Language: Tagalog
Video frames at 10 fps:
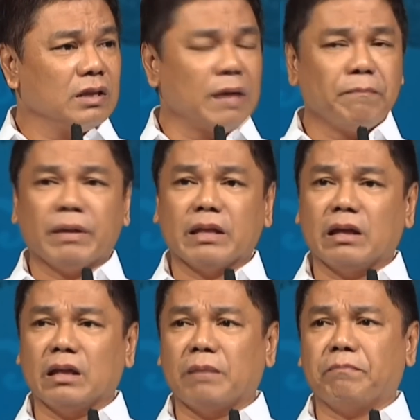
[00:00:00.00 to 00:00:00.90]
Na ang
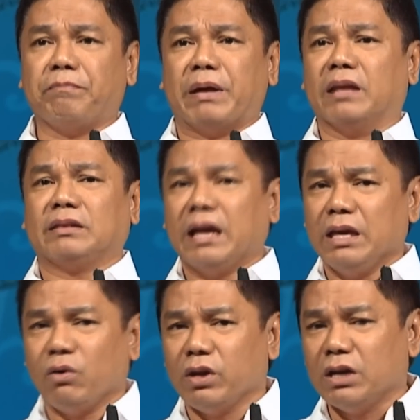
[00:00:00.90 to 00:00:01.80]

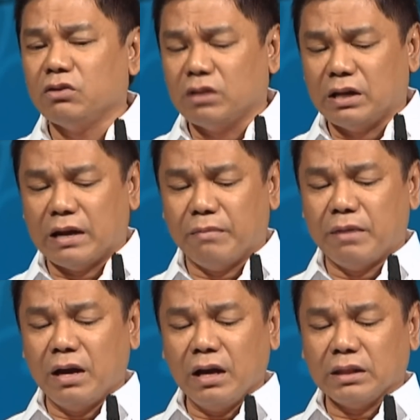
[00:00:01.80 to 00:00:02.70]
pananampalataya ko ay gano'n na
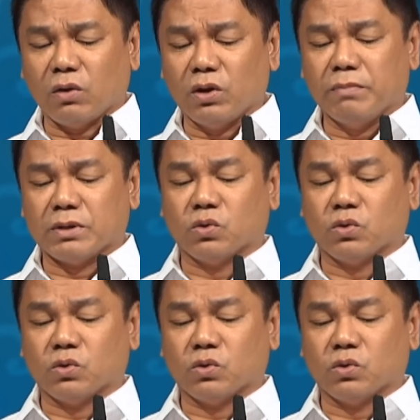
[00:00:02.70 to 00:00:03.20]
lamang at ako'y